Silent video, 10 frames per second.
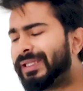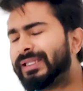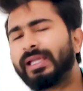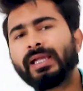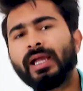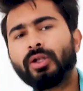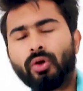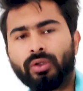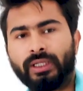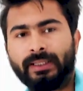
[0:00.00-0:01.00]
पीके एंड
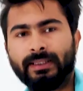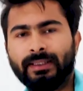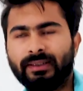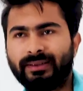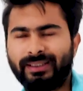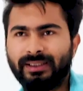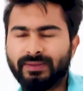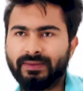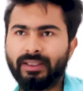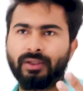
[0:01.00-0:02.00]
लॉन्गले द थिंग
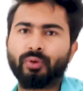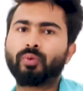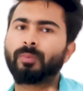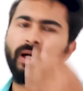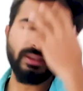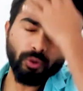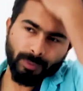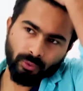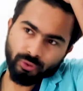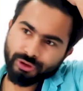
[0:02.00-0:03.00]
इज़ कि कुमान के
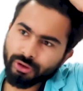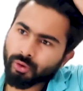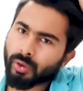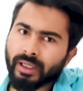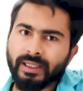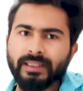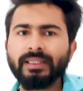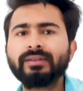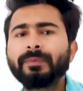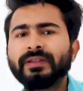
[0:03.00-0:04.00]
ऊपर क्वेश्चन क्यों आ रहा है
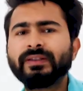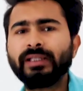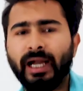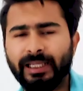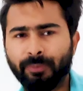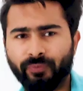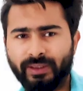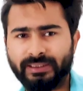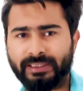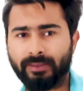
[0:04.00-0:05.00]
कि जब इतनी हाई
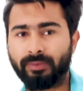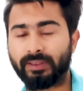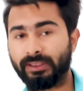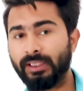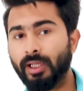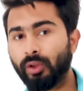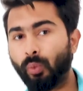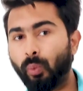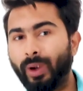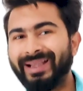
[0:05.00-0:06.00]
प्रोफाइल गेम थी
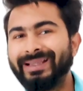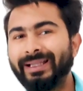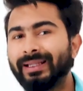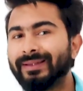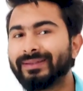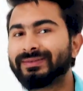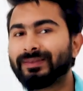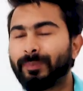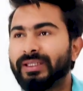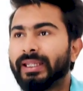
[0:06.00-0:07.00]
तो वाई डिड ही
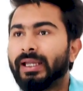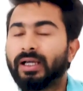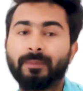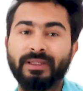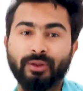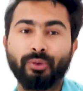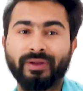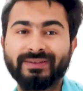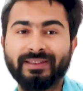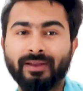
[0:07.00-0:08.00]
रिस्क पीके अगर पीके को
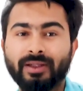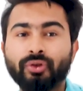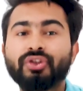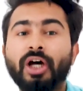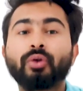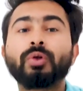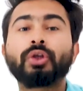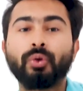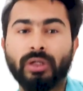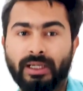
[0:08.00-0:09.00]
रिस्क किया था तो चार गोल
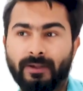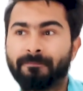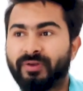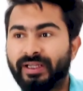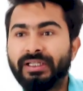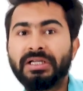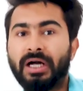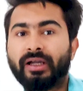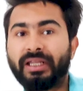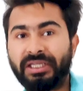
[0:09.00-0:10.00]
क्यों खाया राइट
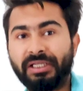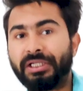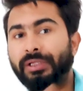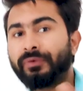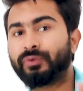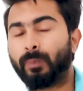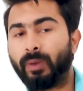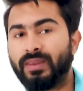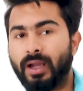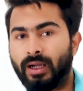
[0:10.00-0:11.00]
अगर एक इंडिविजुअल
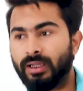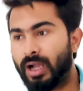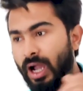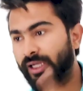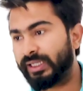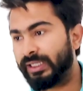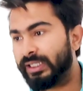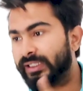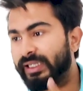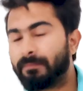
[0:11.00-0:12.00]
बंदा आके
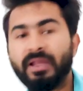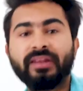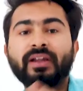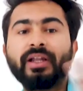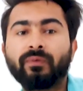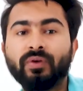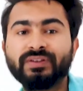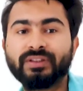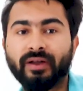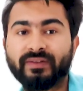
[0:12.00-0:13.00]
गेम में इतना
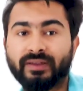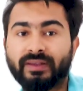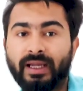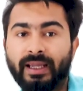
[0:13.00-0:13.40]
इन्फ्लुएंस कर सकता